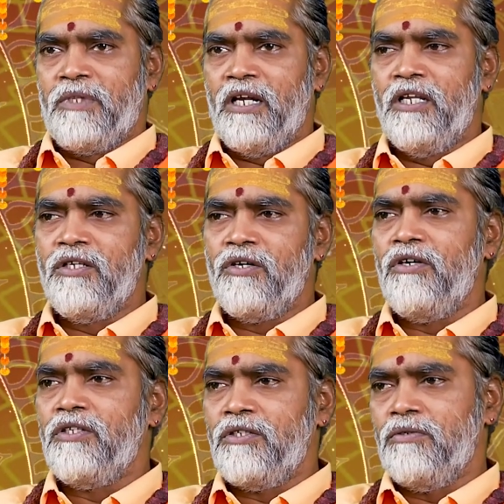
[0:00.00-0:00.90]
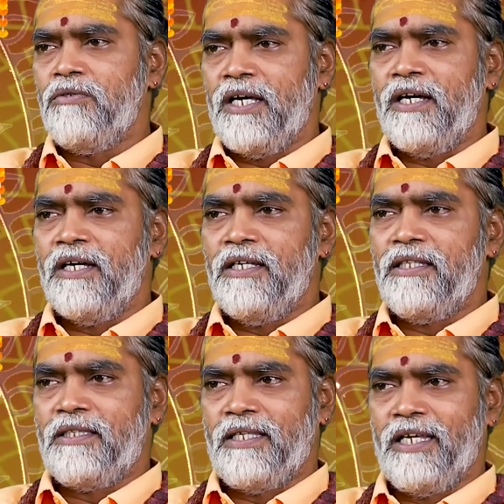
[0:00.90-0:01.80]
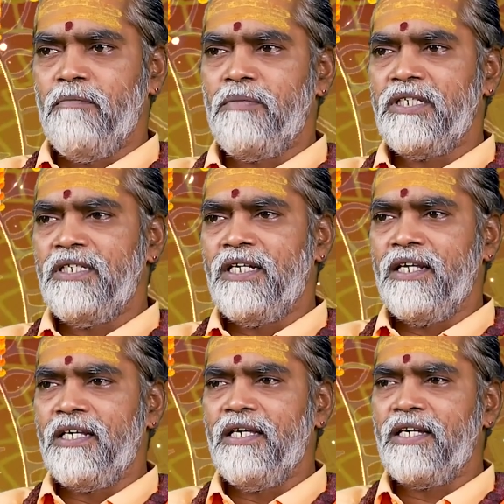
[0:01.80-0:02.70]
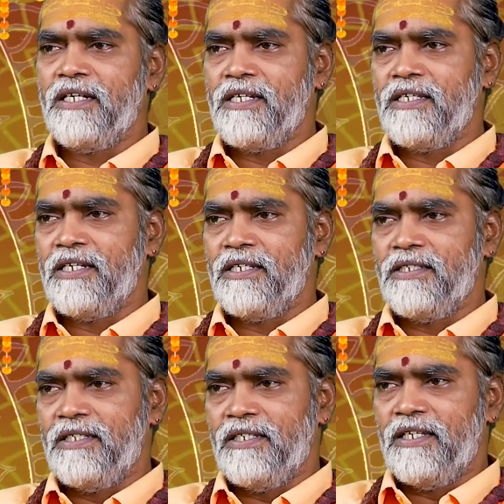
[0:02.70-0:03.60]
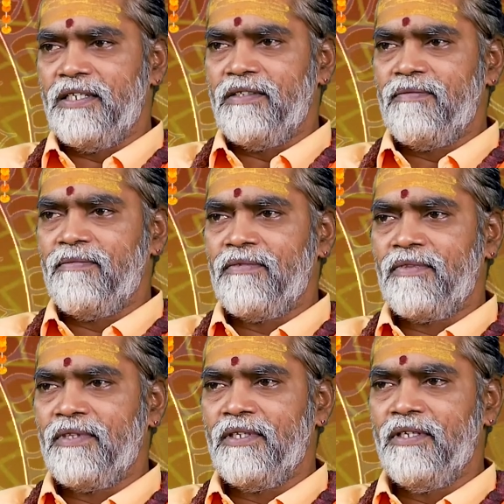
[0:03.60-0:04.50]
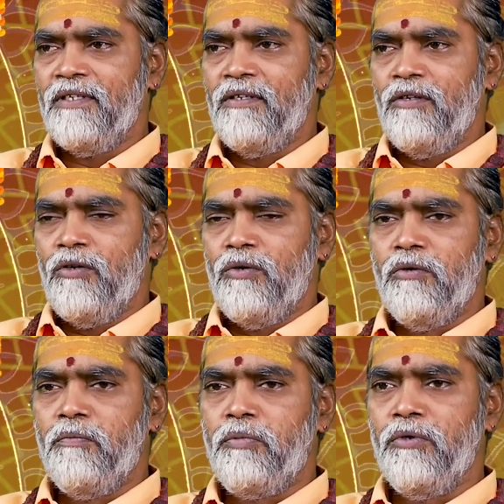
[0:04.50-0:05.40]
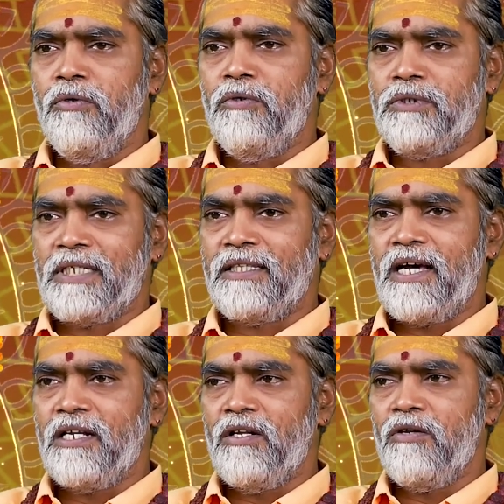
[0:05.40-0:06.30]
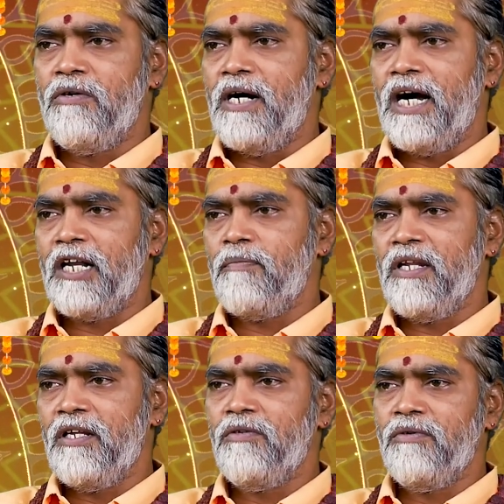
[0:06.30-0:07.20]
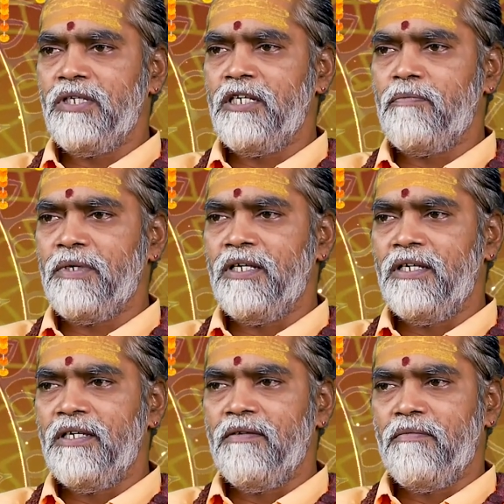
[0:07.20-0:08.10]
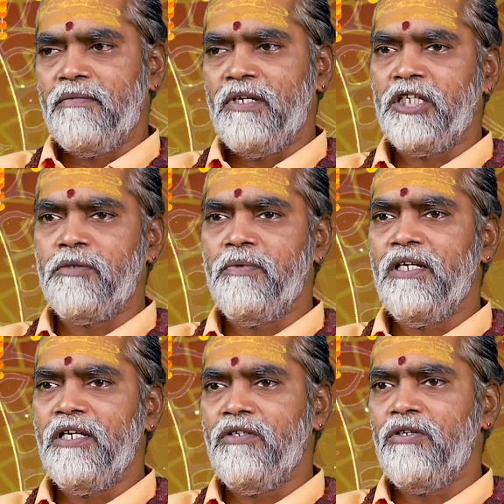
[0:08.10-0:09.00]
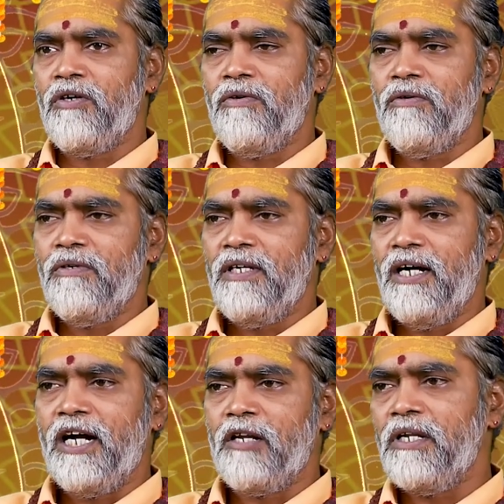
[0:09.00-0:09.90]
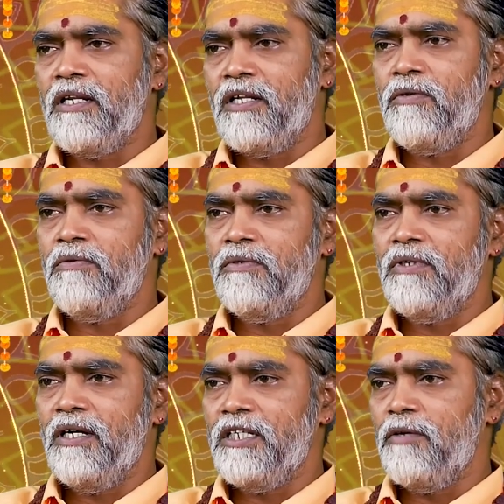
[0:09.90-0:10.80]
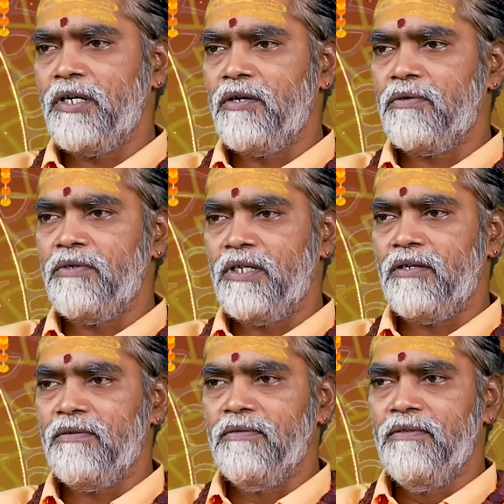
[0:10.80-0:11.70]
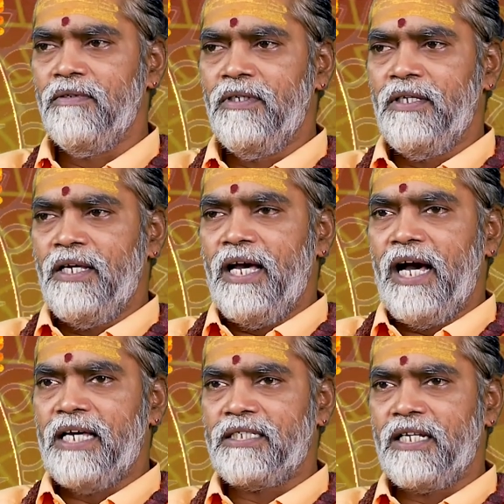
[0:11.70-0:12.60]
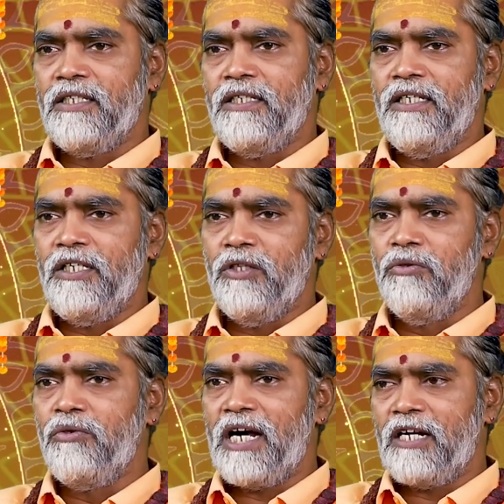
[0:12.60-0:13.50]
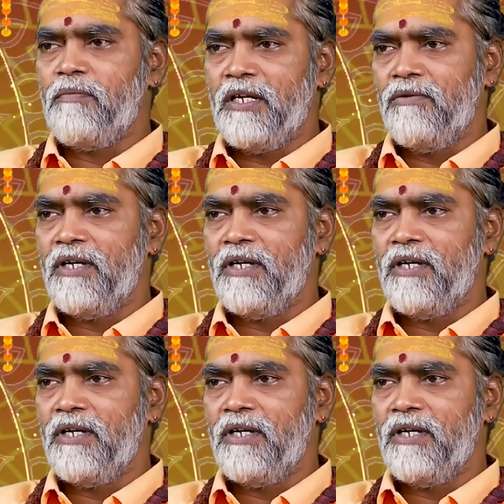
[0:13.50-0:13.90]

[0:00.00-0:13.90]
తల్లిదండ్రులు ఇద్దరు కూడా తరింపజేయడానికి కన్యాదానం చేయాలి ఇప్పుడు సంతానంలో ఆడపిల్ల లేదు అని చెప్పని లక్ష్మి లేదు ఇంట్లో ఆడపిల్ల లేదు అని చెప్పని అనుకుంటారు అసలు అది ఎందుకు ఆడపిల్ల